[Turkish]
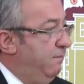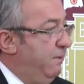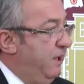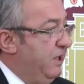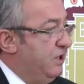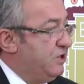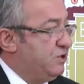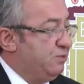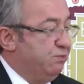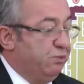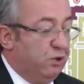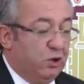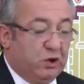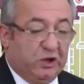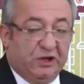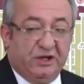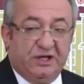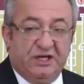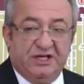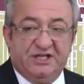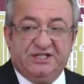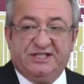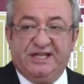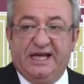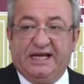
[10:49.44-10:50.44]
Biz bu
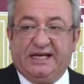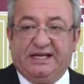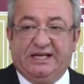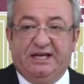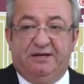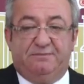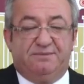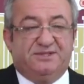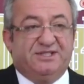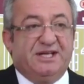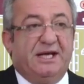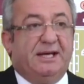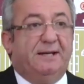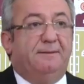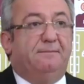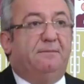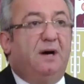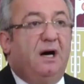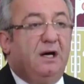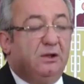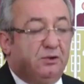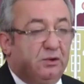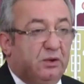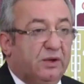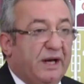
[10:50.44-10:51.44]
krizde kimseyi
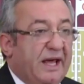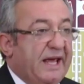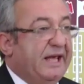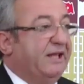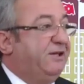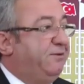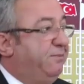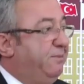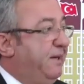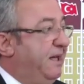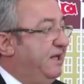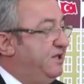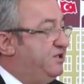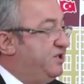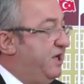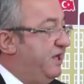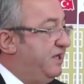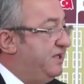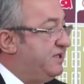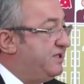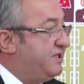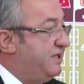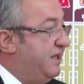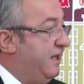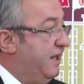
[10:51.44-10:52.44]
mağdur
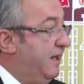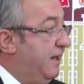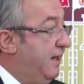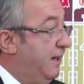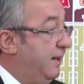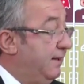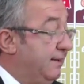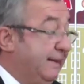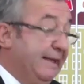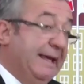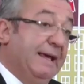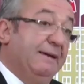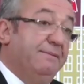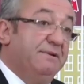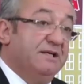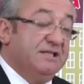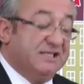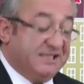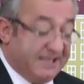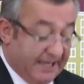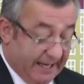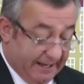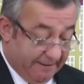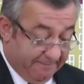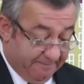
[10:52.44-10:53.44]
etmeyeceğiz
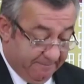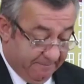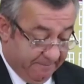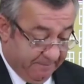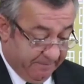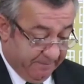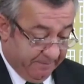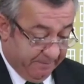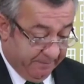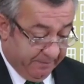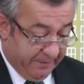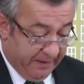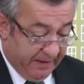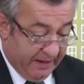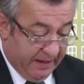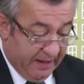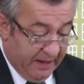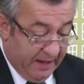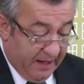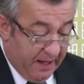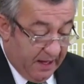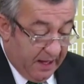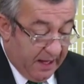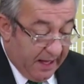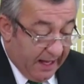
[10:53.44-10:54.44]
diyebilse.
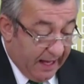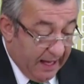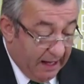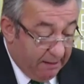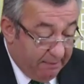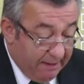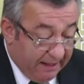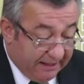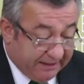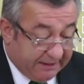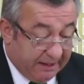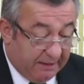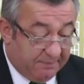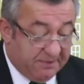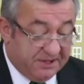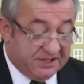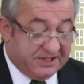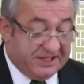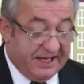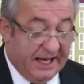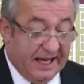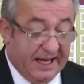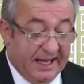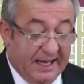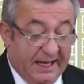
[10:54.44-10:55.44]
Elbette
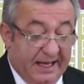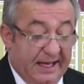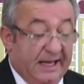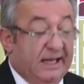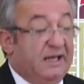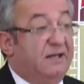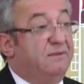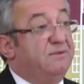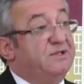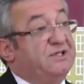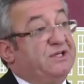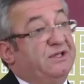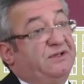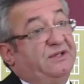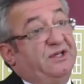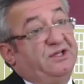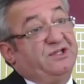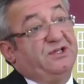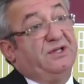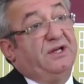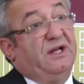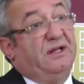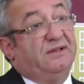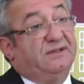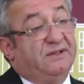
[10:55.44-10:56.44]
biz de elimizi
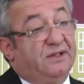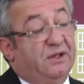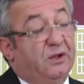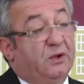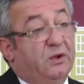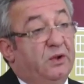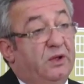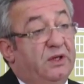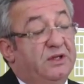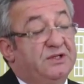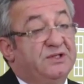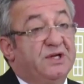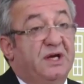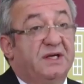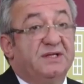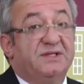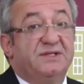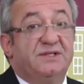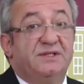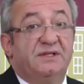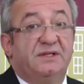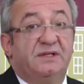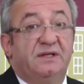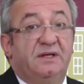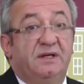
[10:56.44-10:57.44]
taşın altına
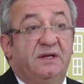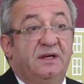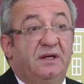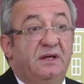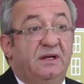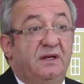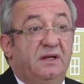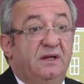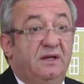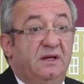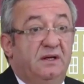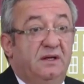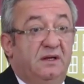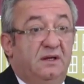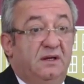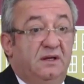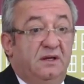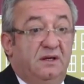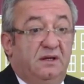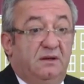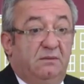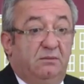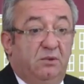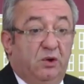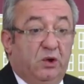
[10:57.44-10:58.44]
koyacağız.
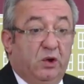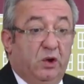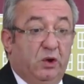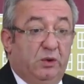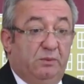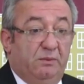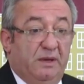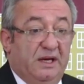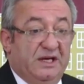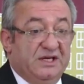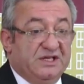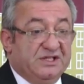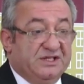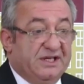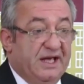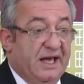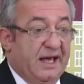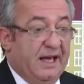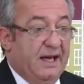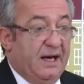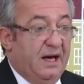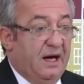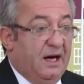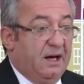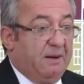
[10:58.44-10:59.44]
Bugün
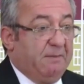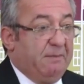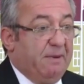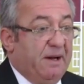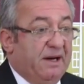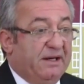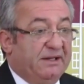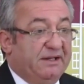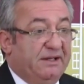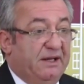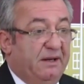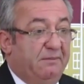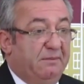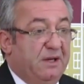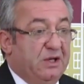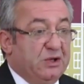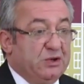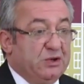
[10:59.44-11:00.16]
mecliste AK Parti'ye